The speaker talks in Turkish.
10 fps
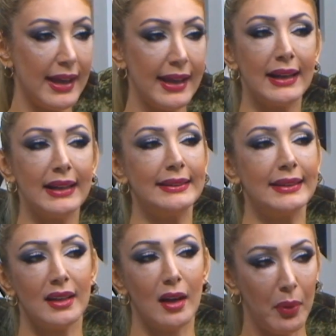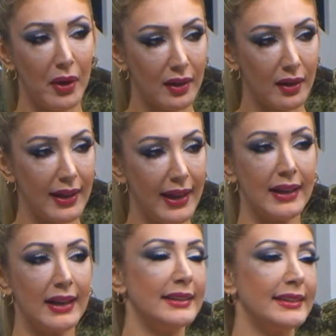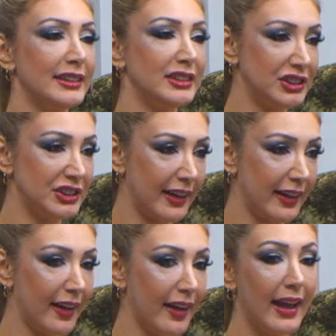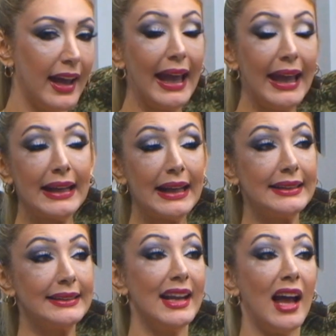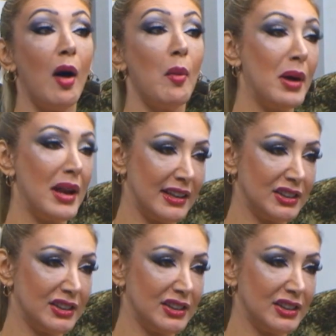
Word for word: En kaliteli kapak, en kaliteli şişe, en kaliteli ambalaj.